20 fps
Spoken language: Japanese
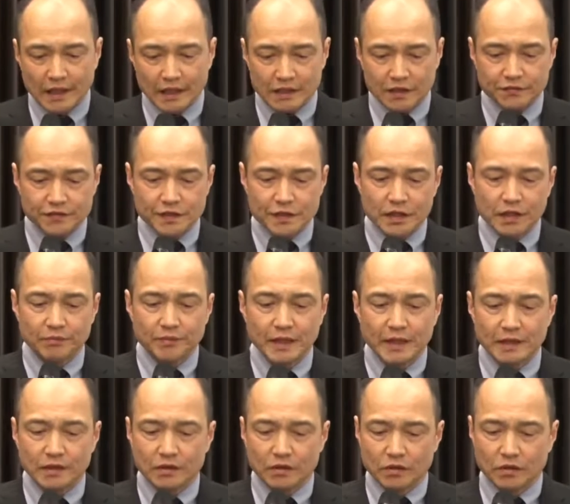
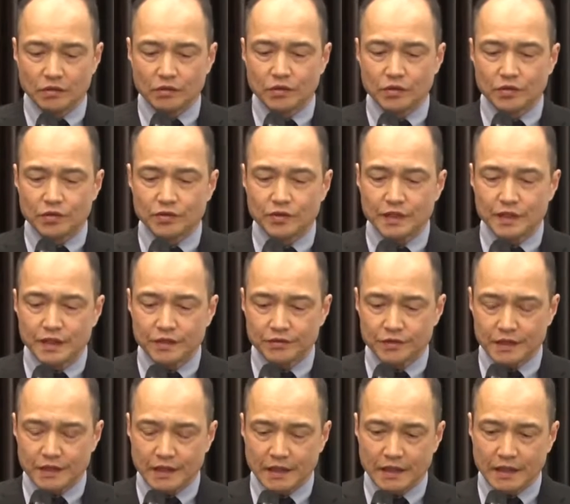アーティフィシャルマインドという切り
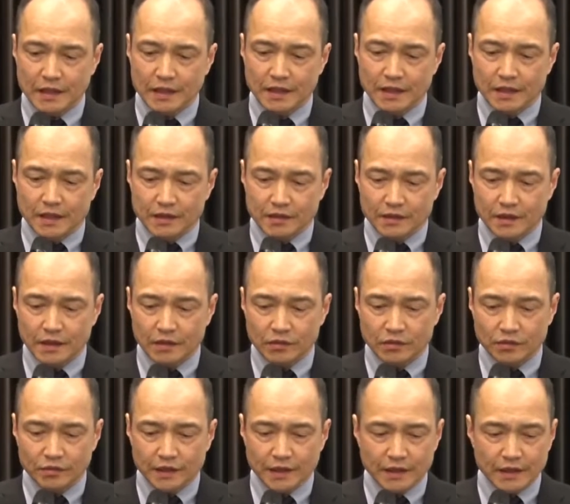口から伝
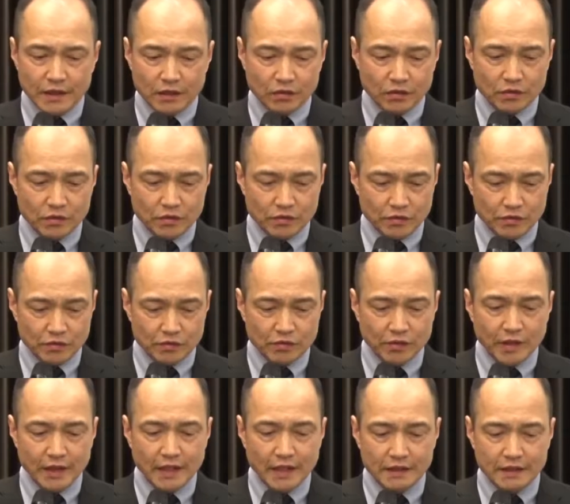統的な心の
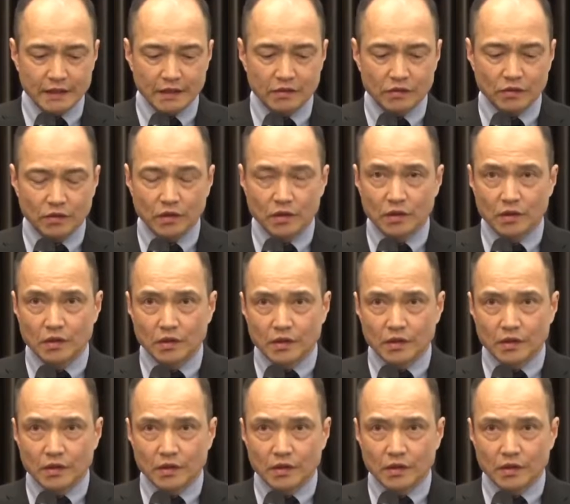捉え方と